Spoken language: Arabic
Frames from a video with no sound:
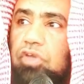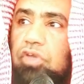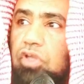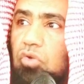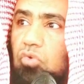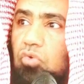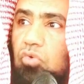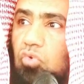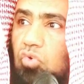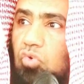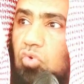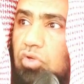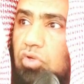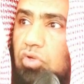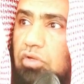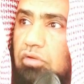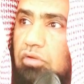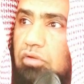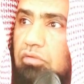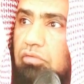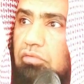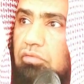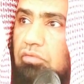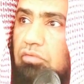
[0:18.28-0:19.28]

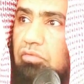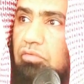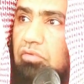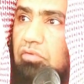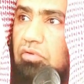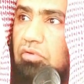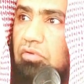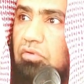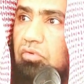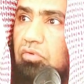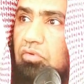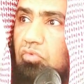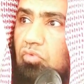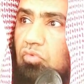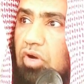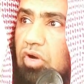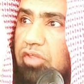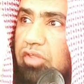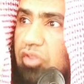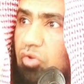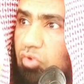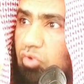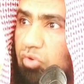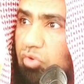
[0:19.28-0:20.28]
فيقول
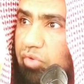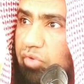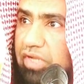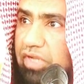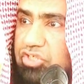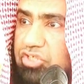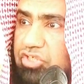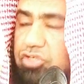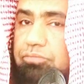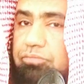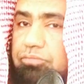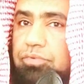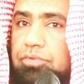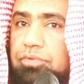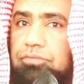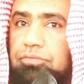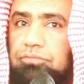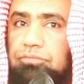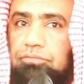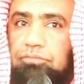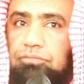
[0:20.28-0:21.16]
وهذا هو الواجب